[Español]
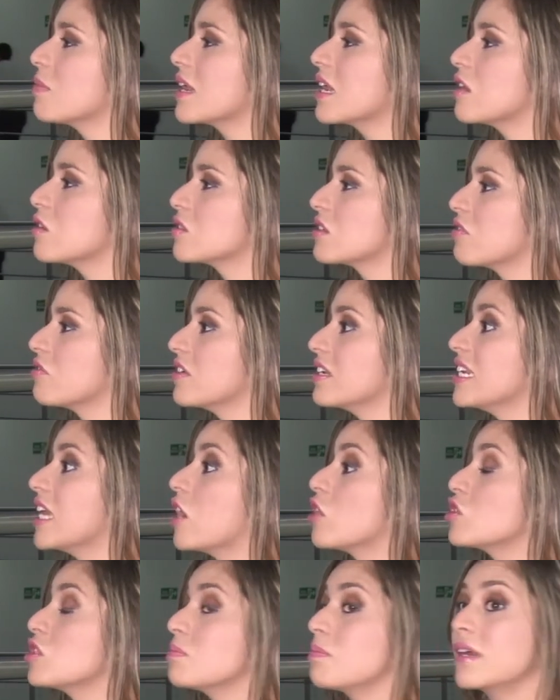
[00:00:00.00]
para los
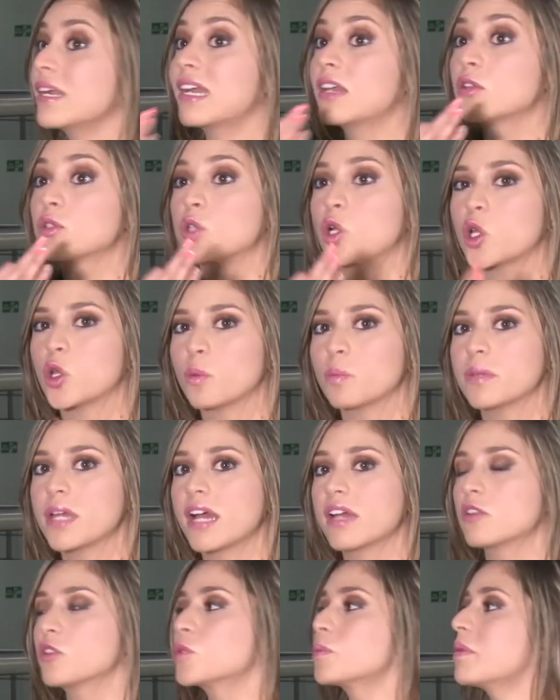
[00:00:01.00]
afiliados y para los
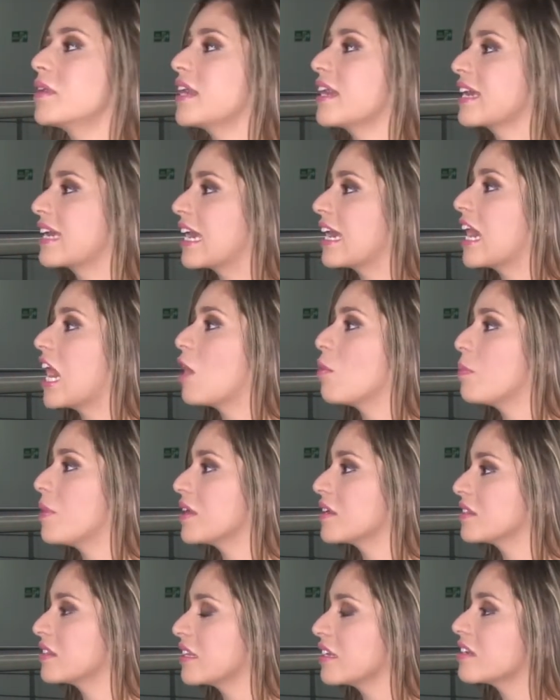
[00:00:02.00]
colombianos, para que a
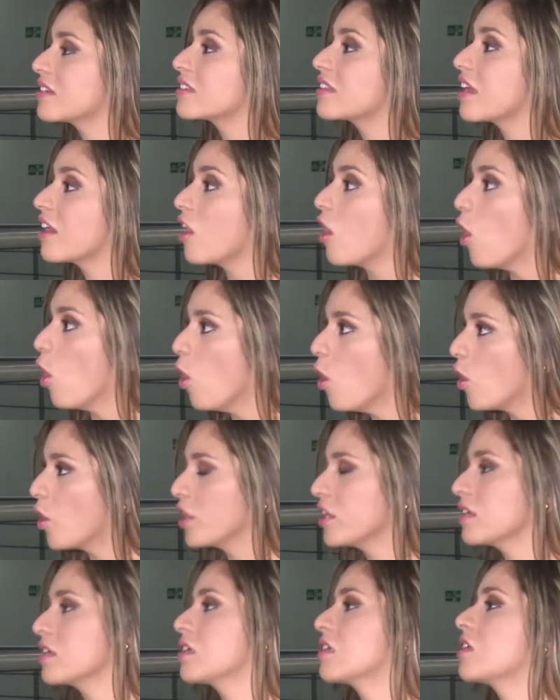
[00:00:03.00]
partir de
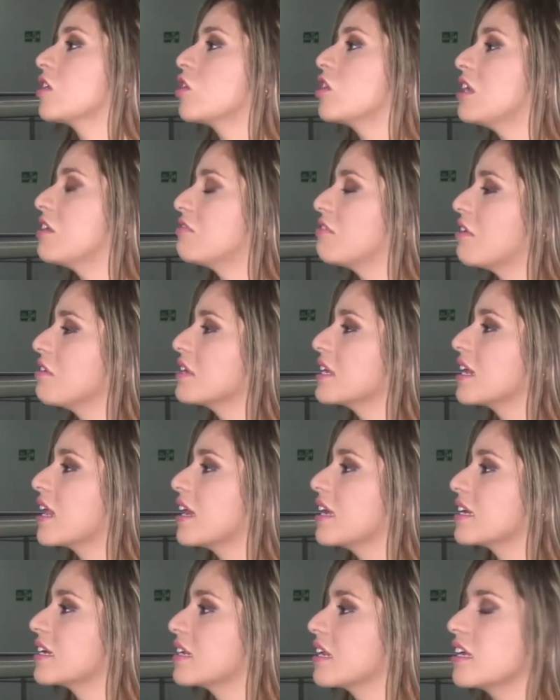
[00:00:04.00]
hoy, con la
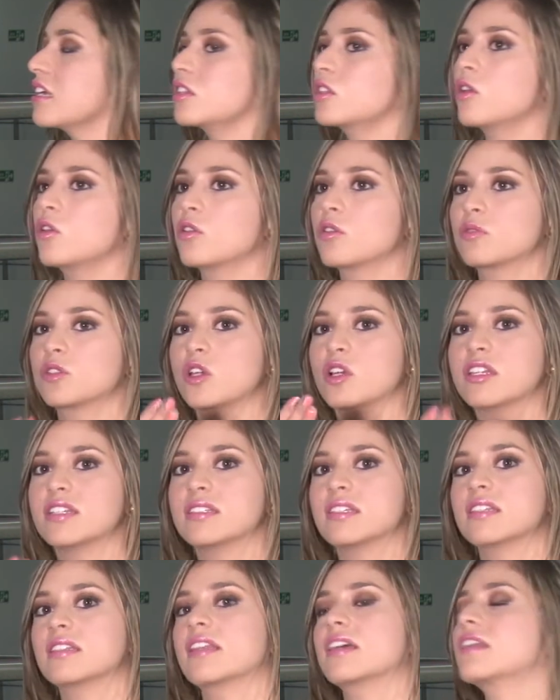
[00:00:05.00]
fábrica de crédito,
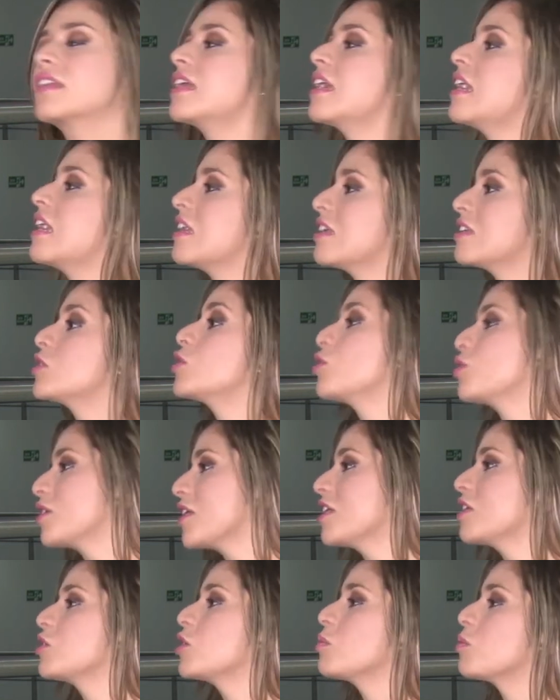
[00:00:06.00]
soliciten su
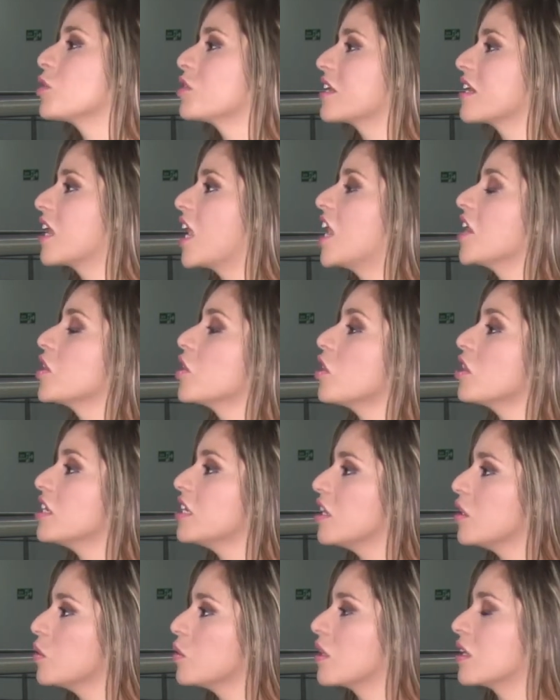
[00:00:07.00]
crédito hipotecario
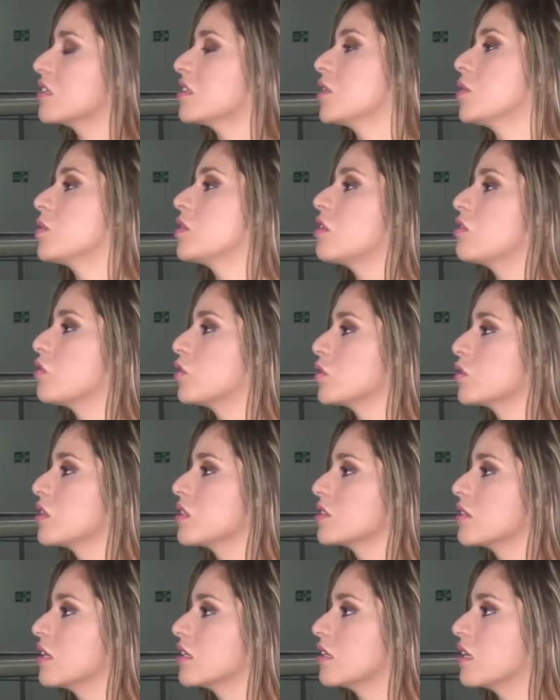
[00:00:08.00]
y educativo en el Fondo
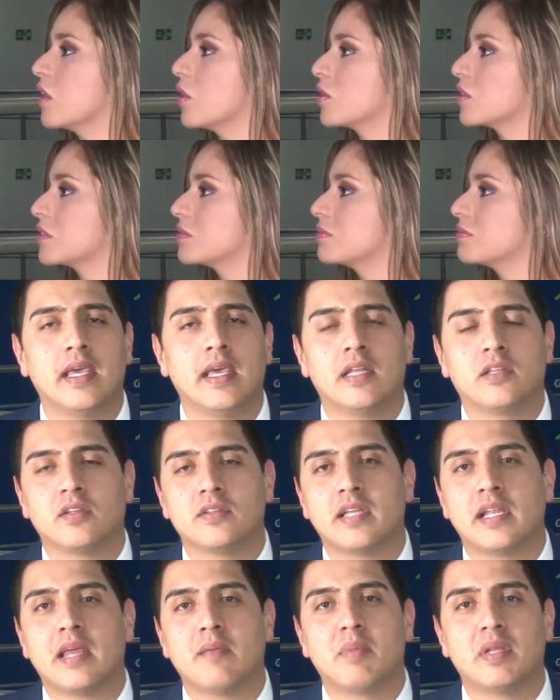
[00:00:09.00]
Nacional del Ahorro.
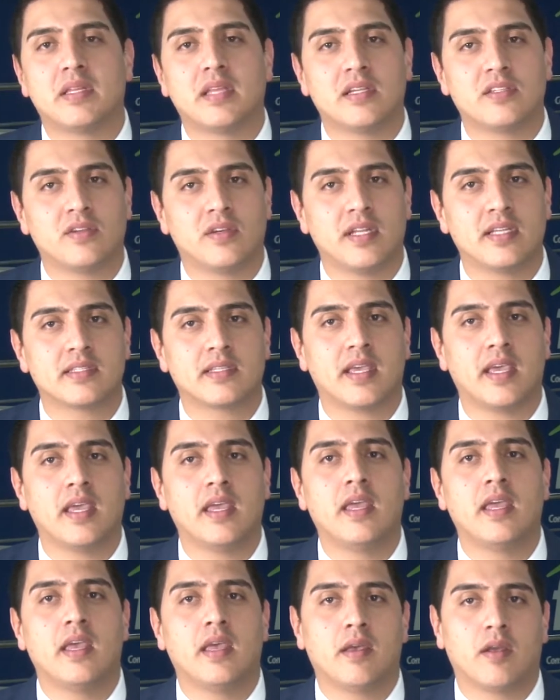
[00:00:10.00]
Entonces la invitación es
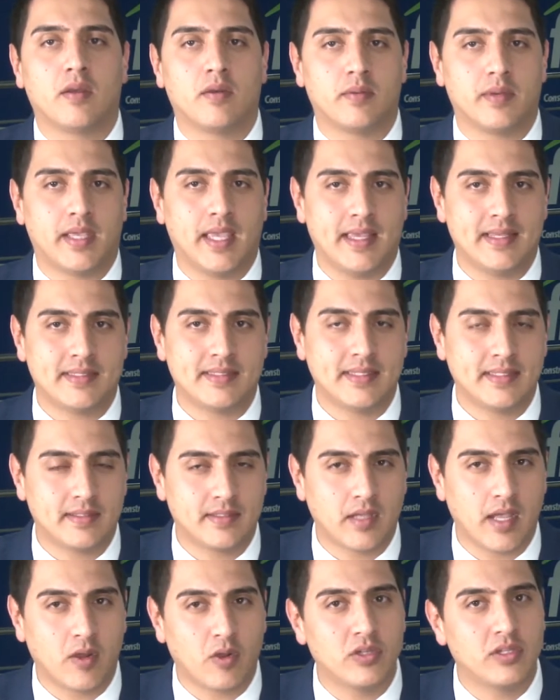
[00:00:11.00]
que, que,
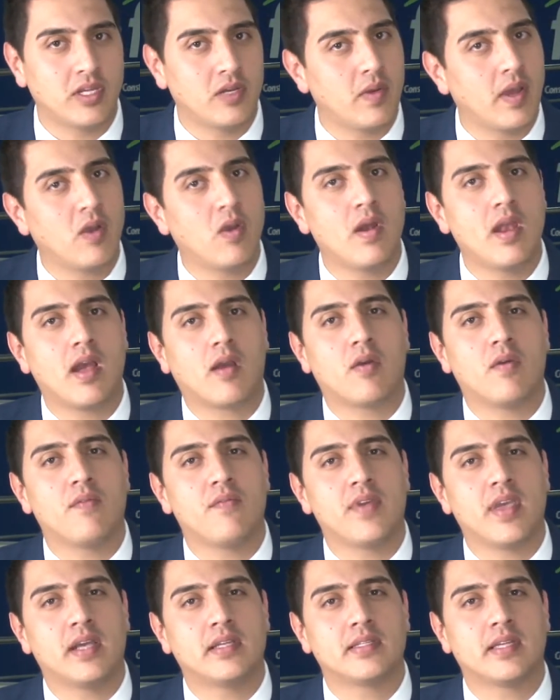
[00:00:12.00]
que continúen con la
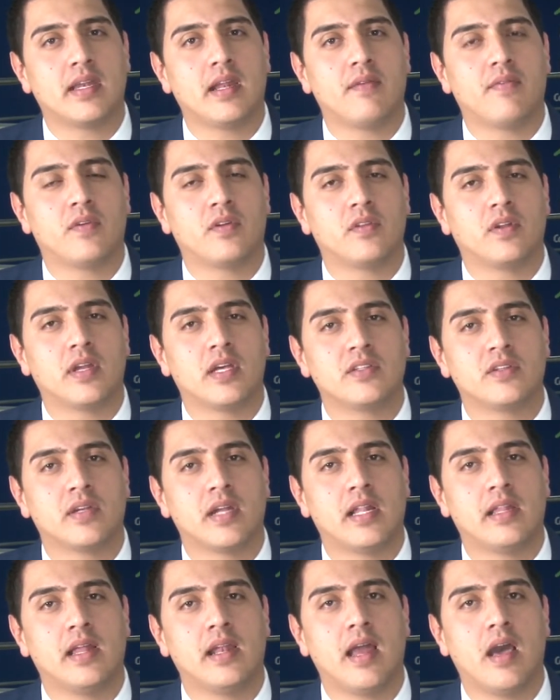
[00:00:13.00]
confianza en el Fondo
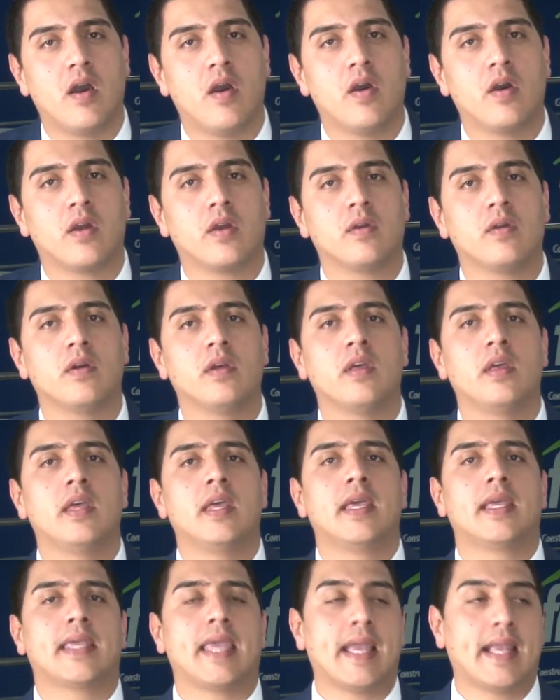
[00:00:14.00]
Nacional del Ahorro,
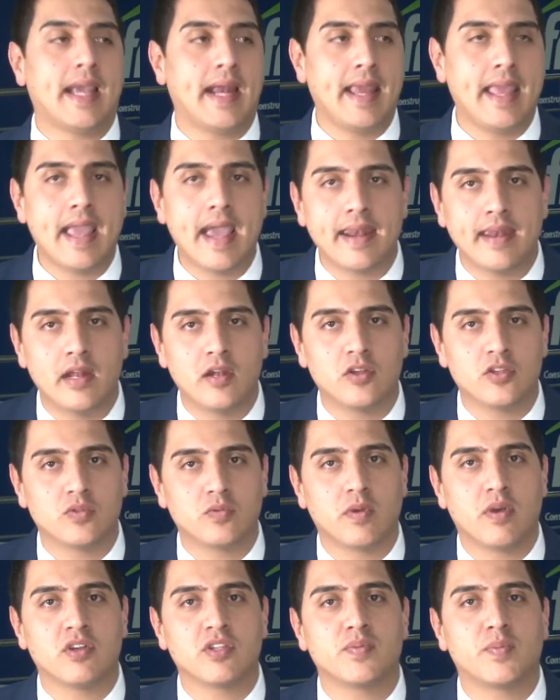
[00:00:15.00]
que crean en los
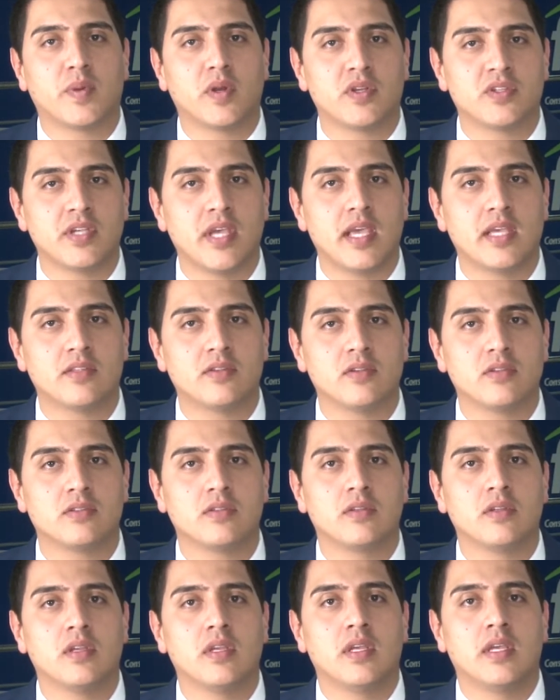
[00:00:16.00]
nuevos
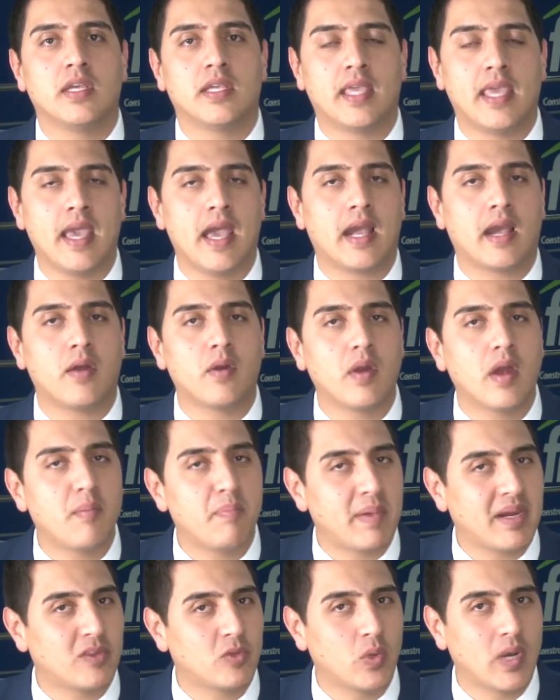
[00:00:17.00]
procesos, que hagan una
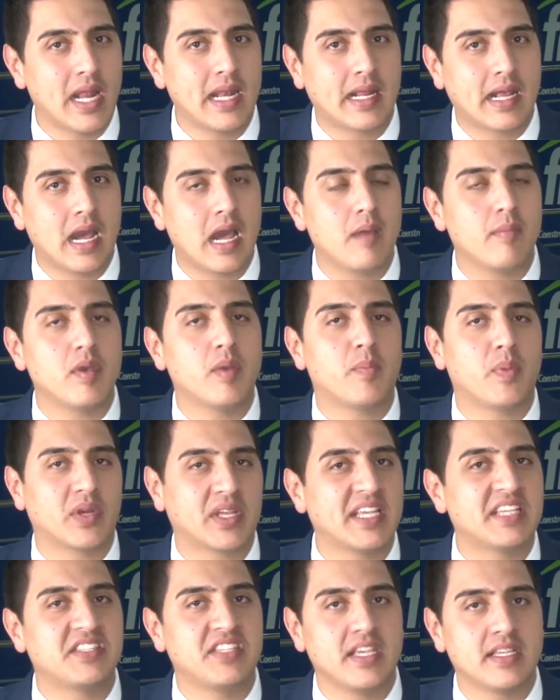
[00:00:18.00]
apertura al cambio,
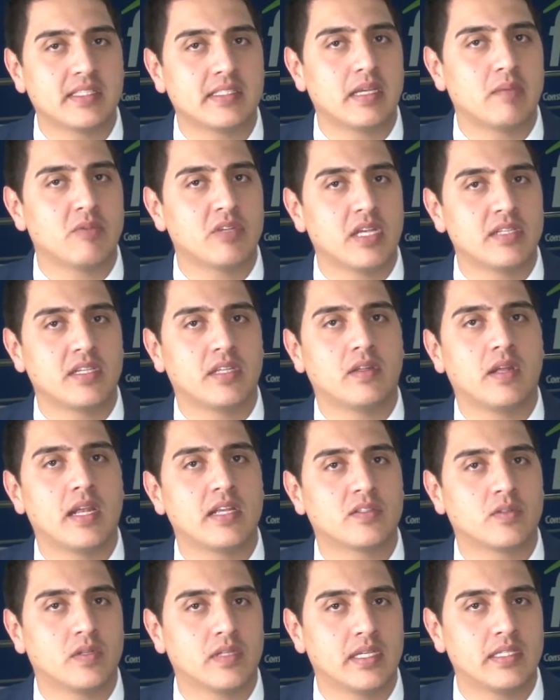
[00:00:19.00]
porque sí estamos haciendo
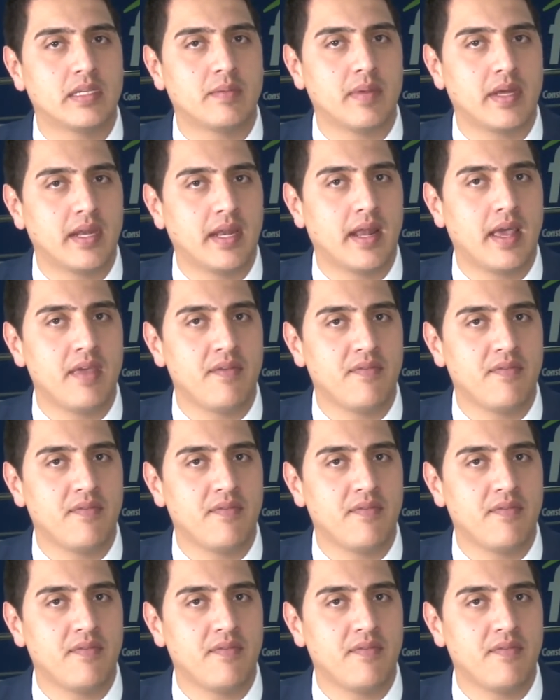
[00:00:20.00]
las cosas de manera